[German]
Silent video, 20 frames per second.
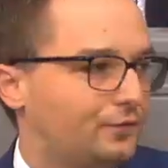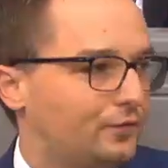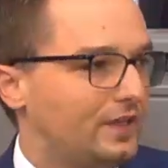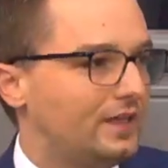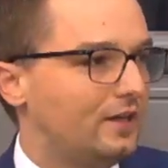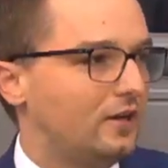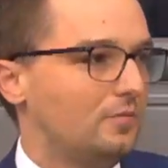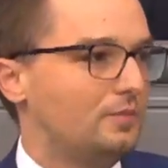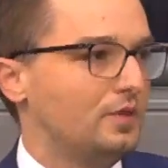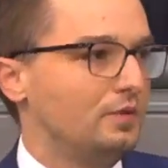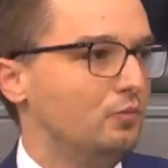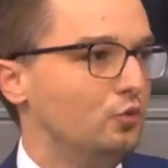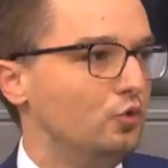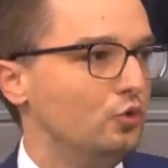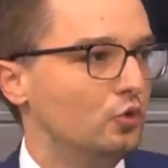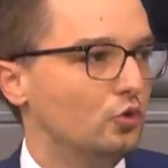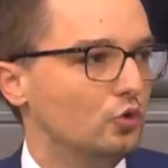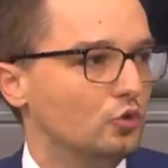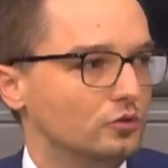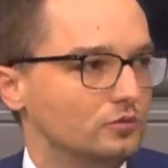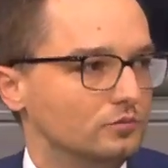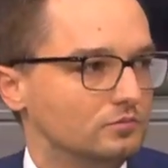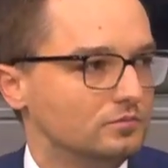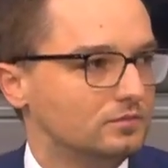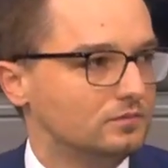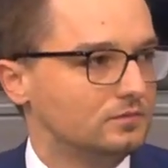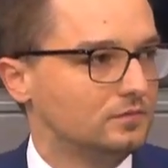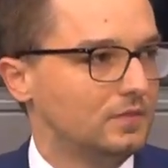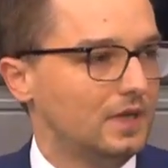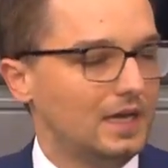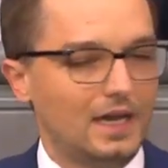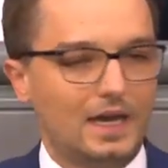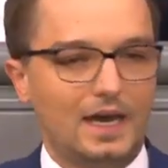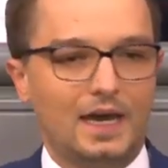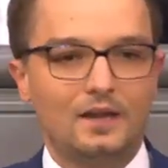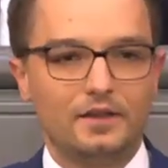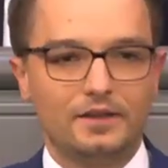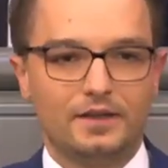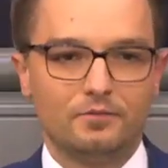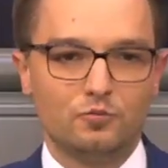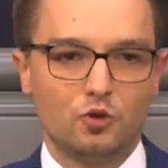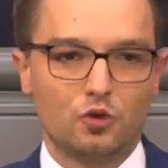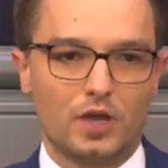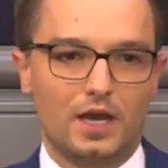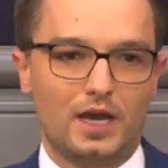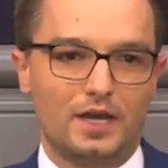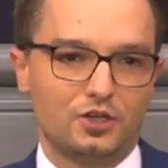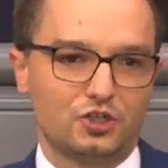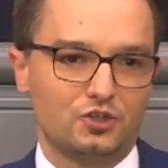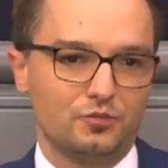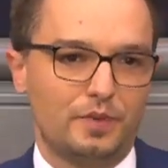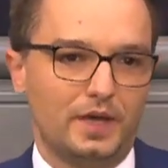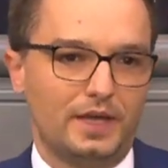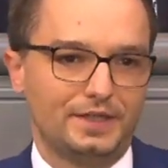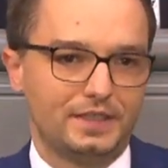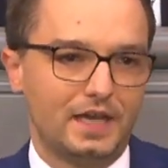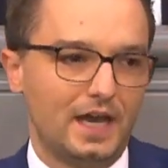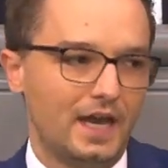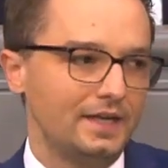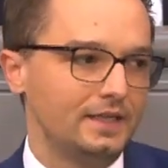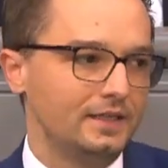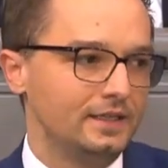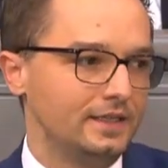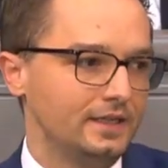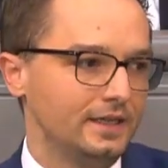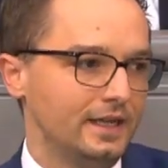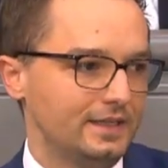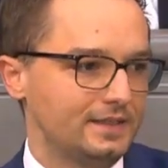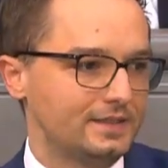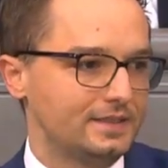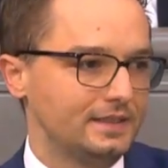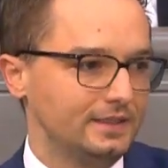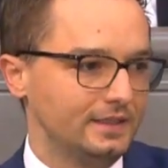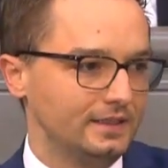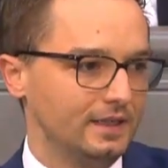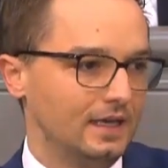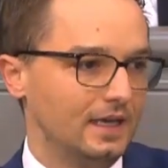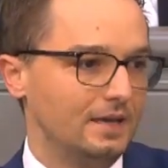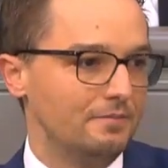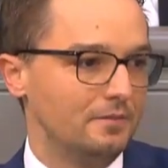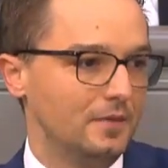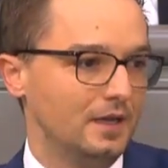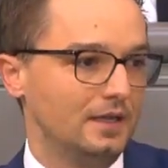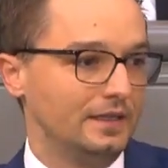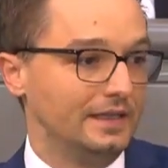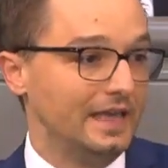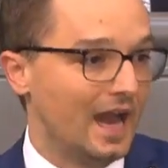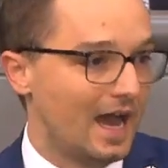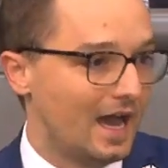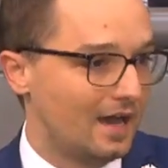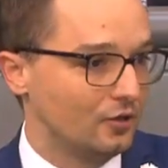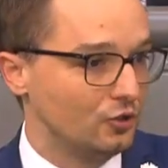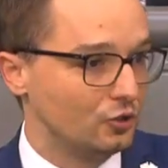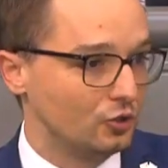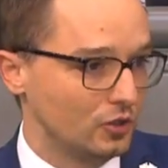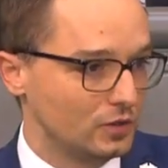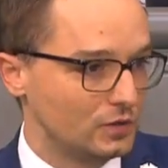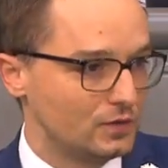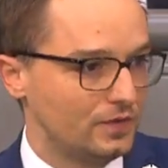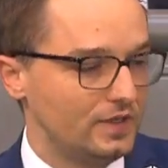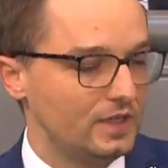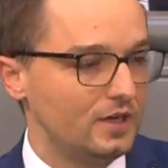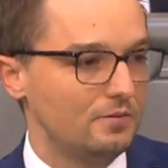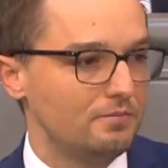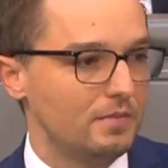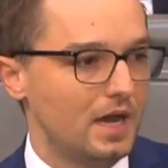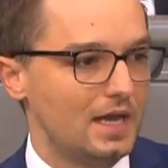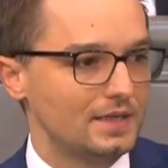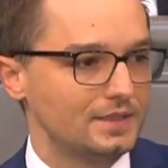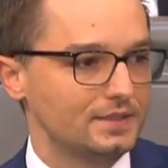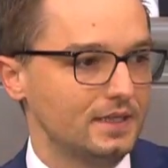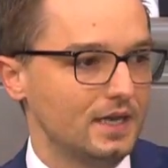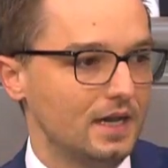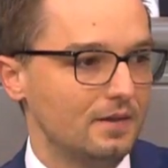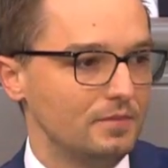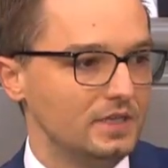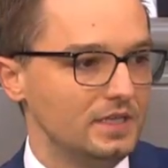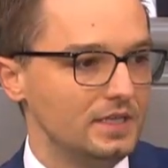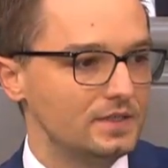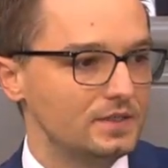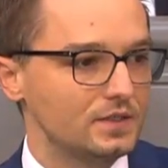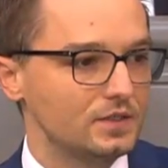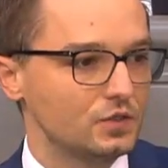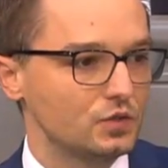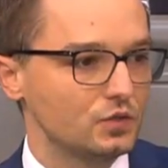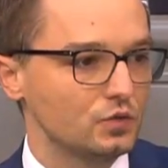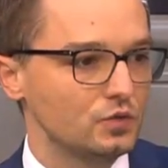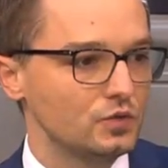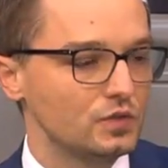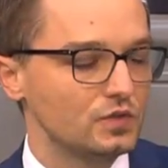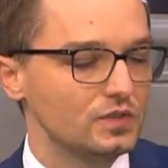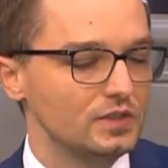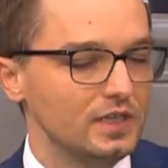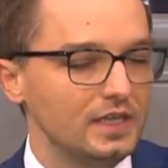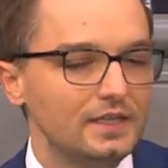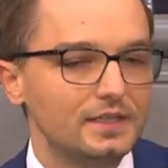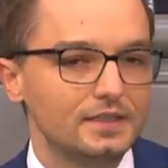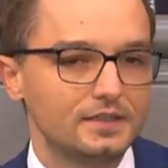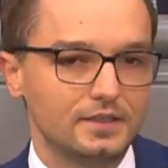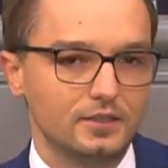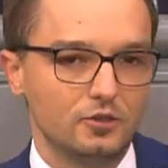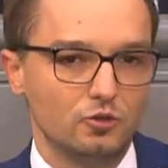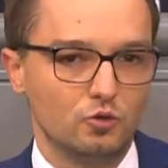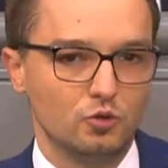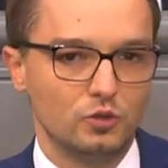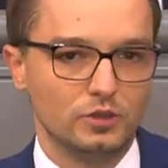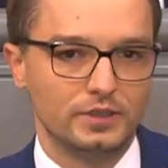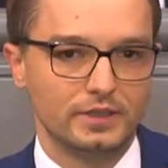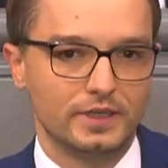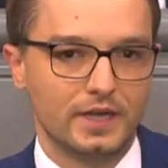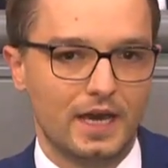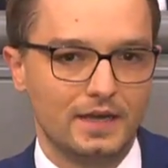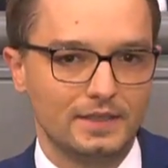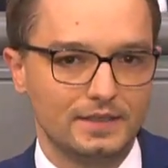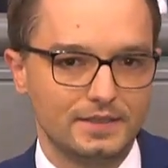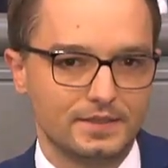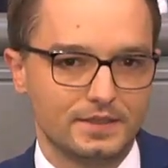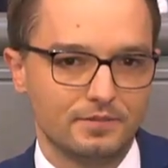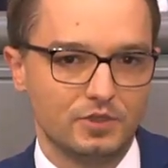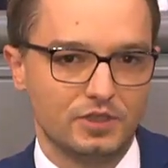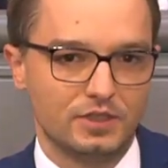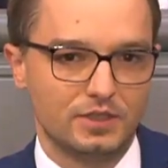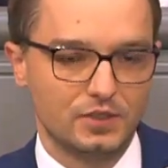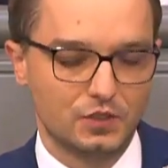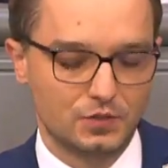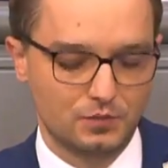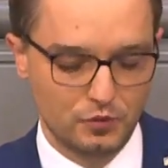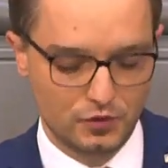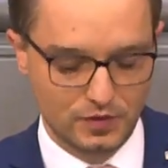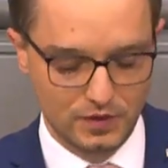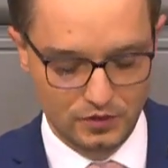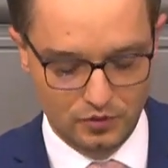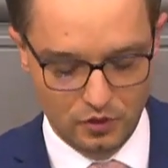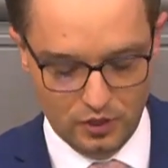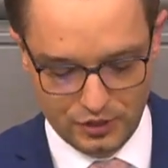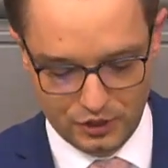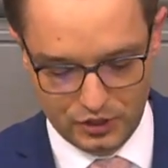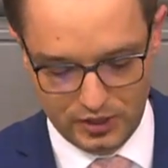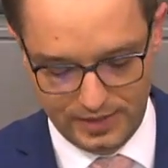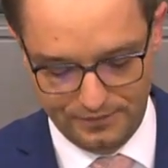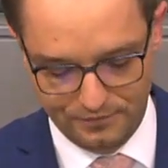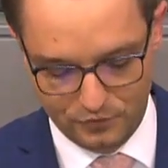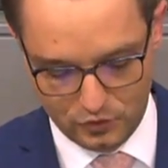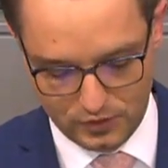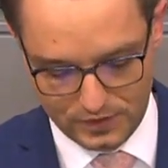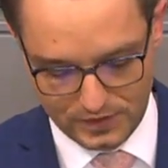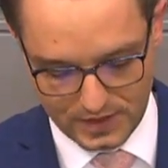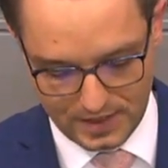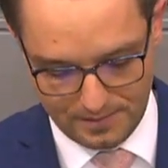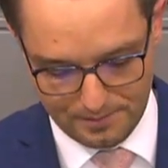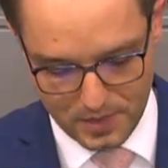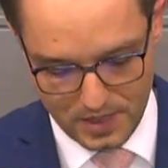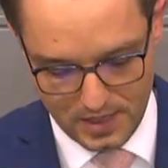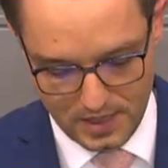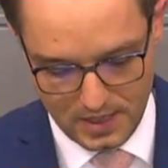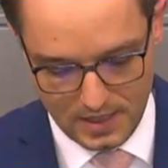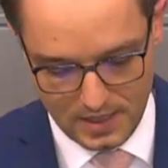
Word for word: vieler Bemühungen aller demokratischen Parteien in den letzten äh, Jahren, trotz vieler Maßnahmen, ist es uns nicht gelungen, den Antisemitismus in Deutschland wirksam